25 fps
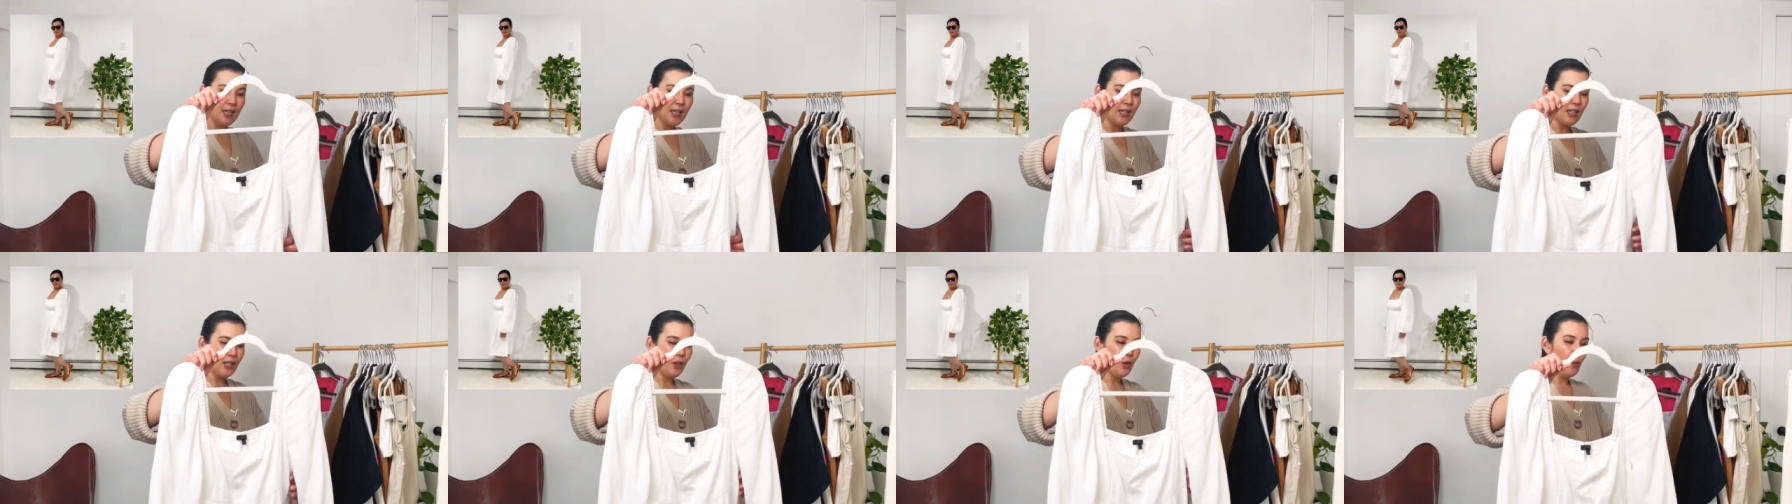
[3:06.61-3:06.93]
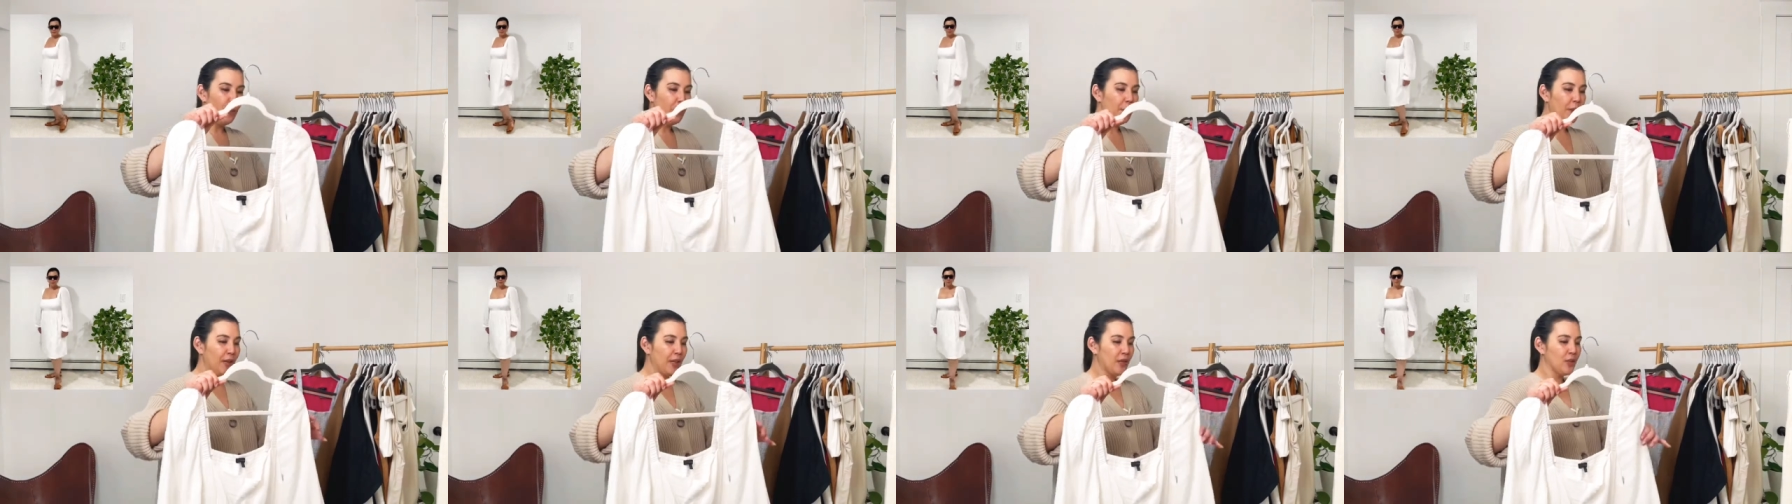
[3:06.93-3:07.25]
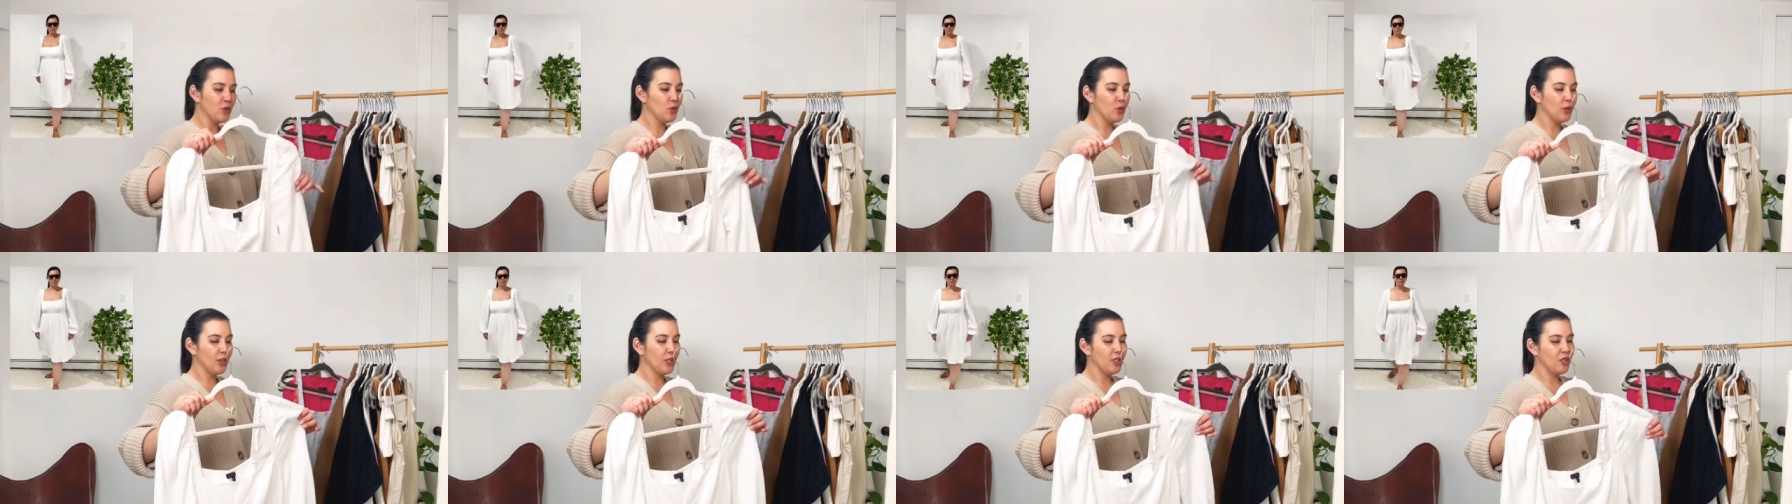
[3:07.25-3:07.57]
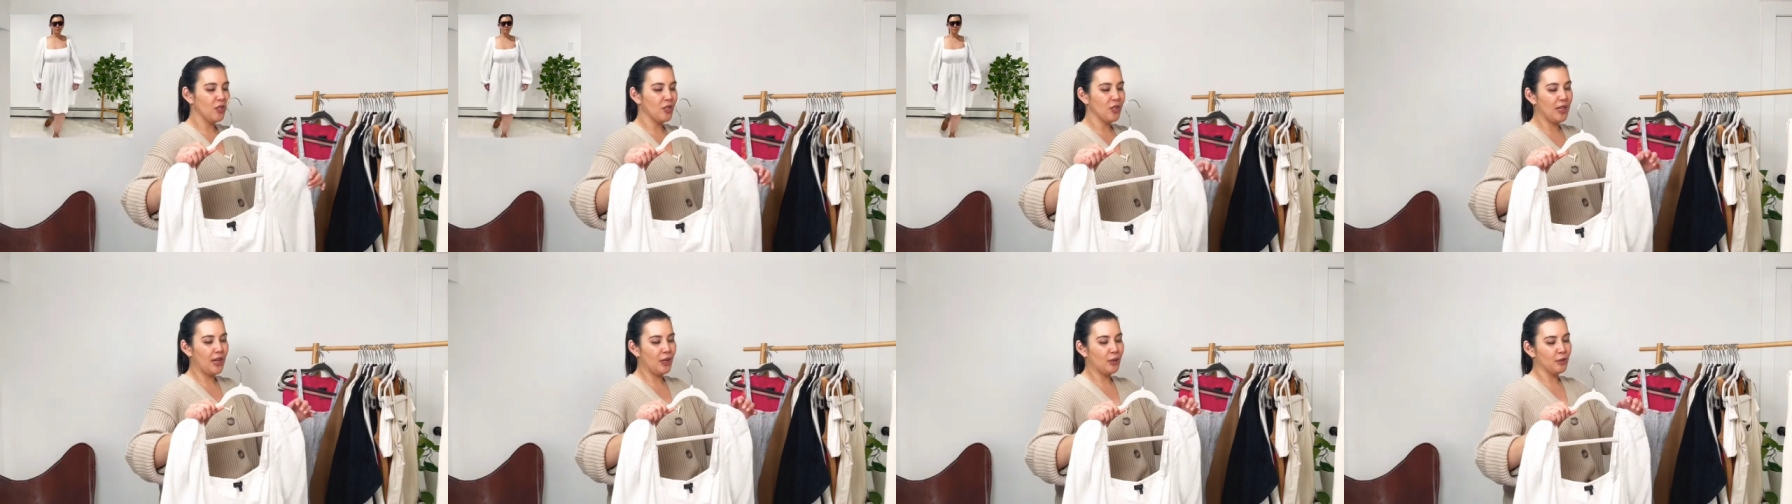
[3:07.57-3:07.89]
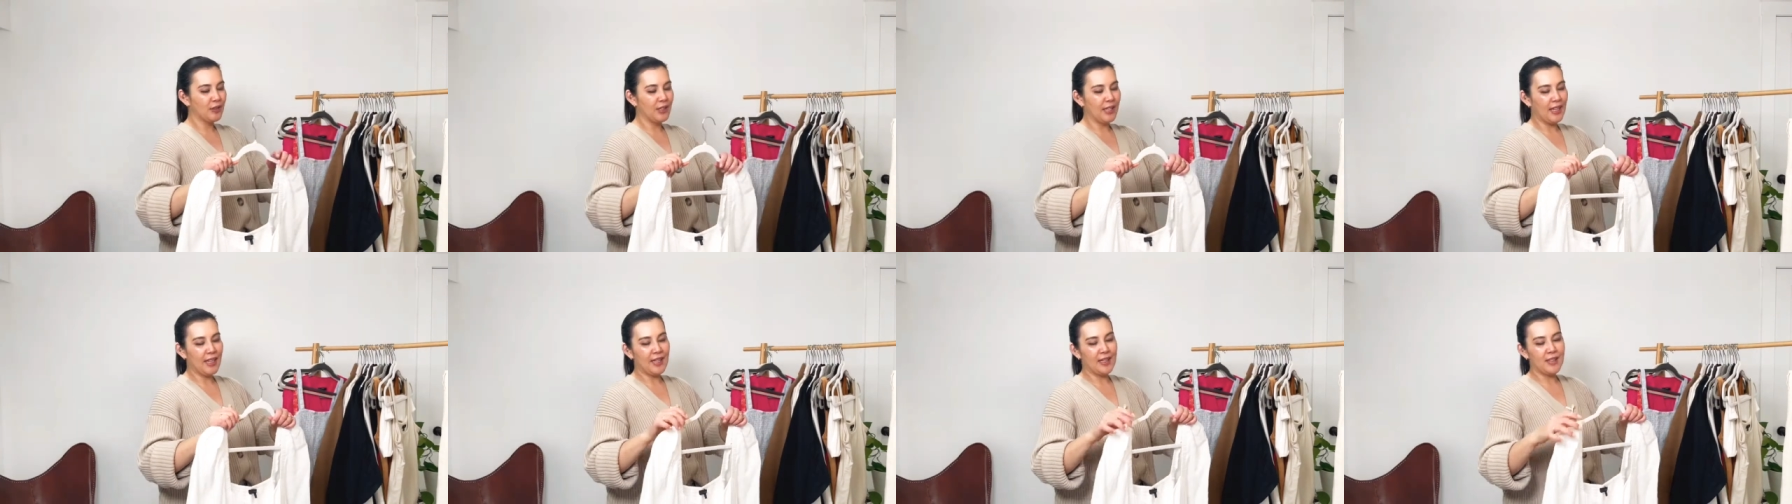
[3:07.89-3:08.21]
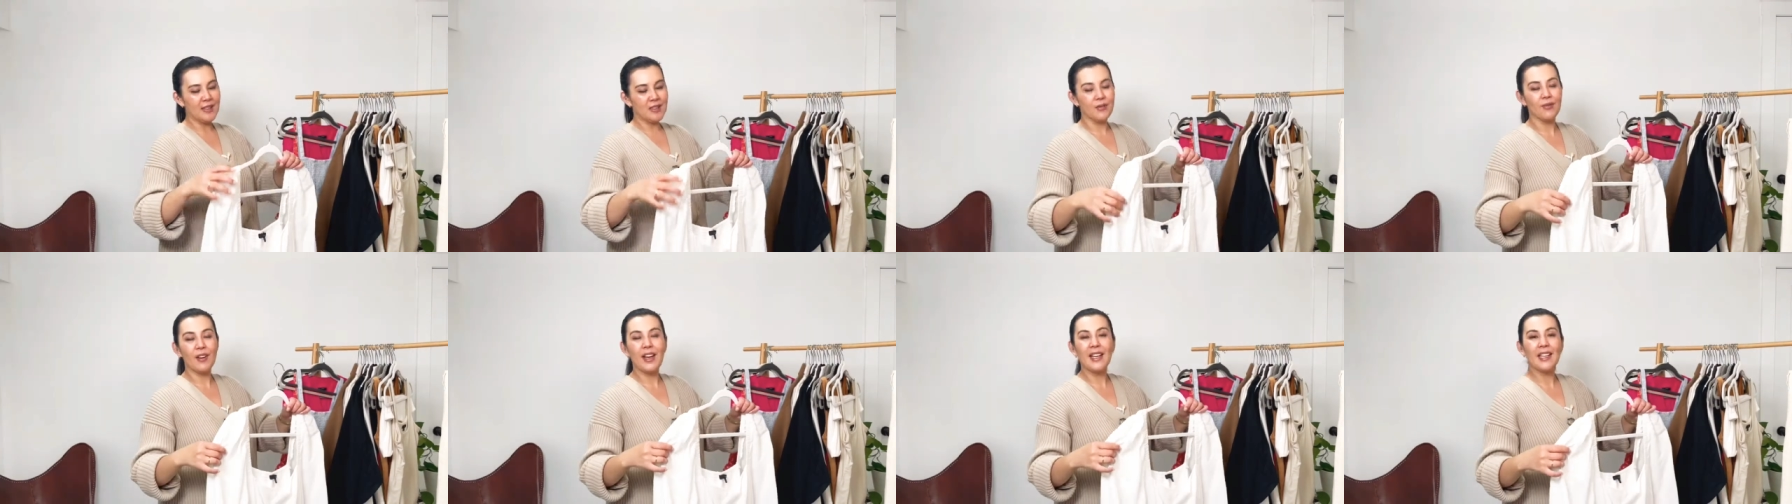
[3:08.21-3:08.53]
E o preço original
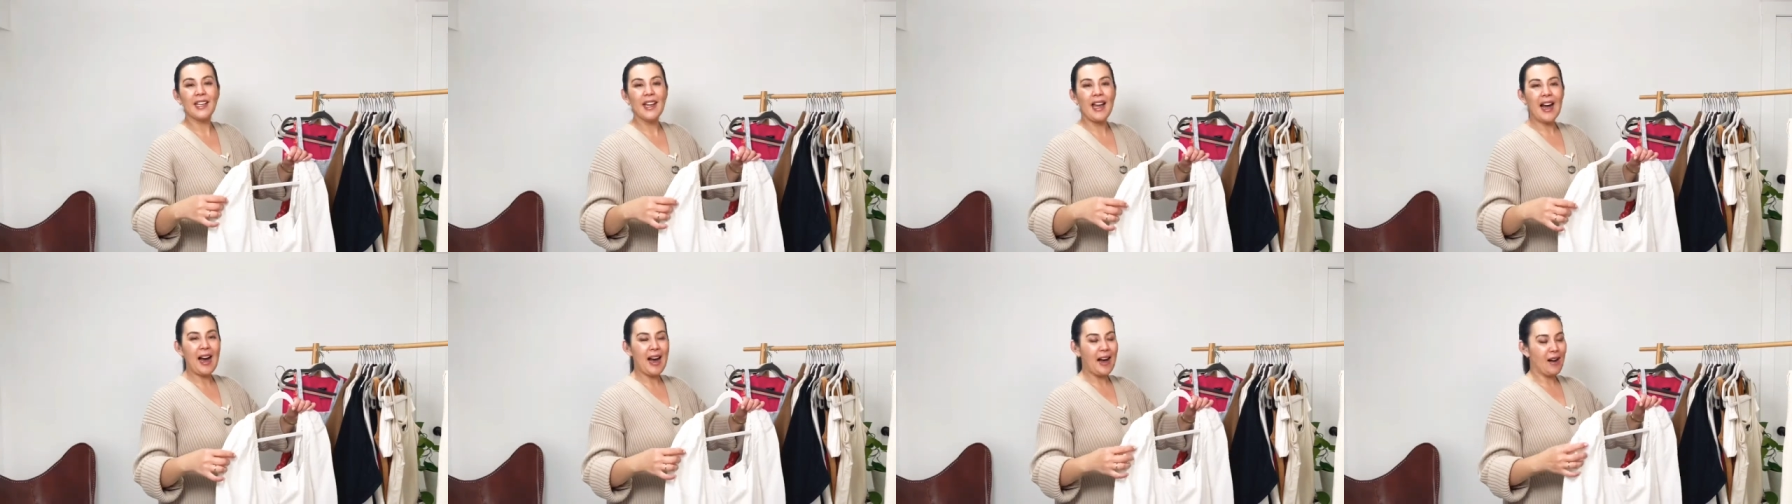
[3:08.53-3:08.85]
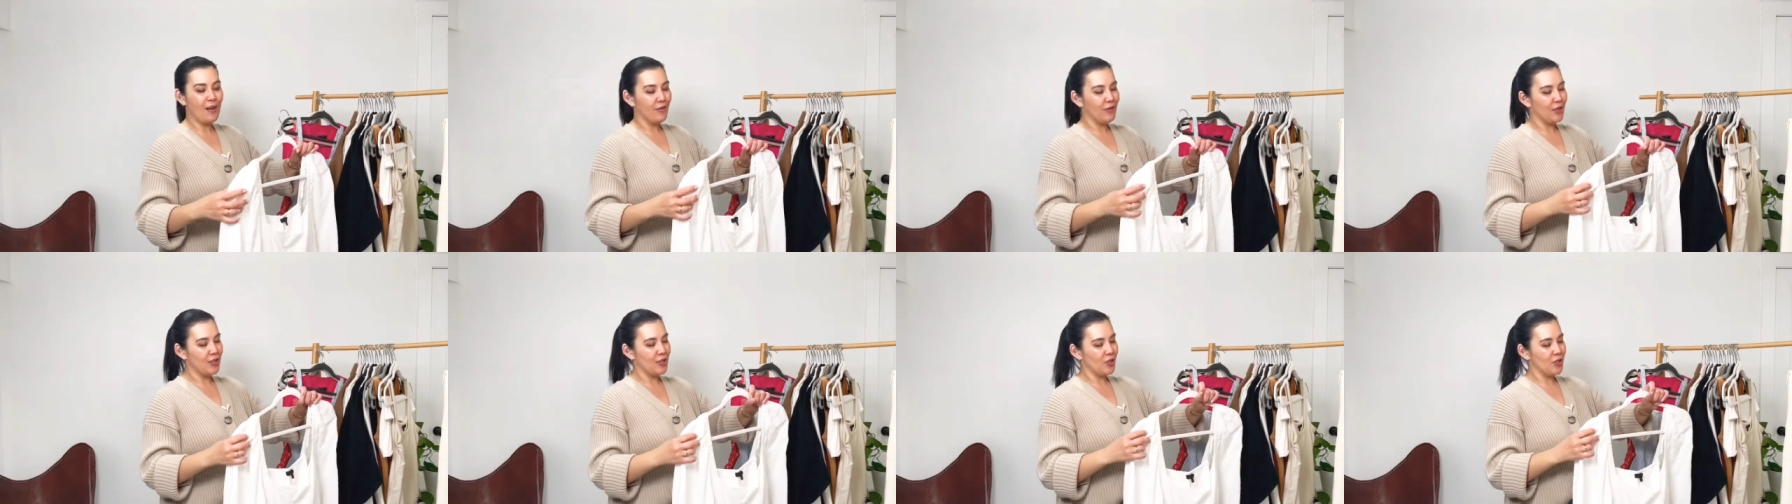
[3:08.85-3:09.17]
deles variava